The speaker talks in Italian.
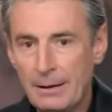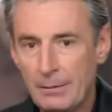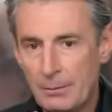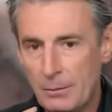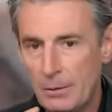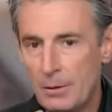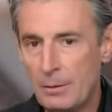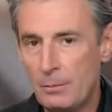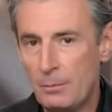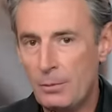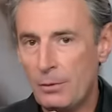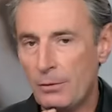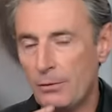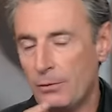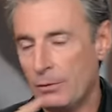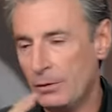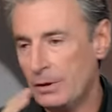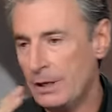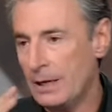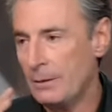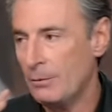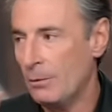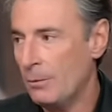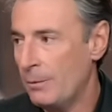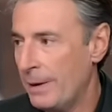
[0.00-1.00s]
ne
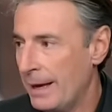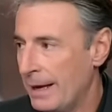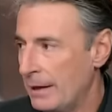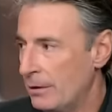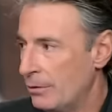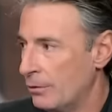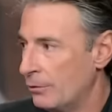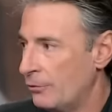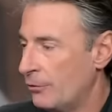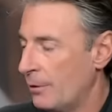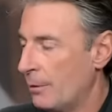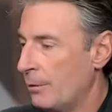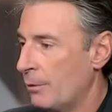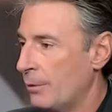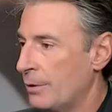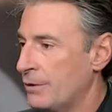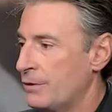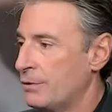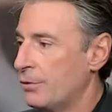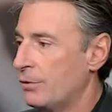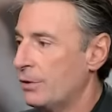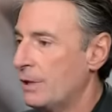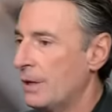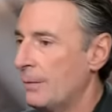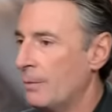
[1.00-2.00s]
approfondiremo meglio diciamo,
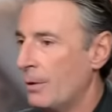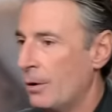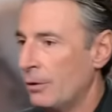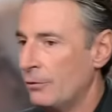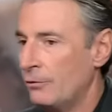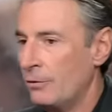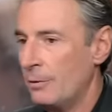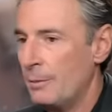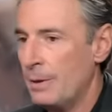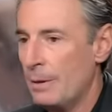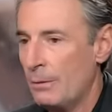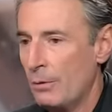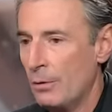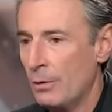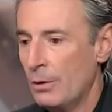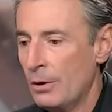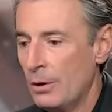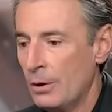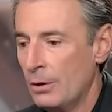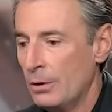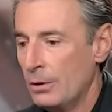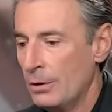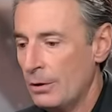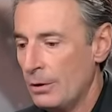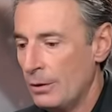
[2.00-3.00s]
questo tema, oggi abbiamo
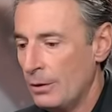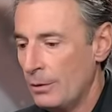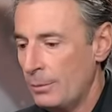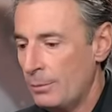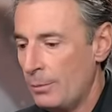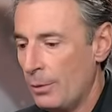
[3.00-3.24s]
eh,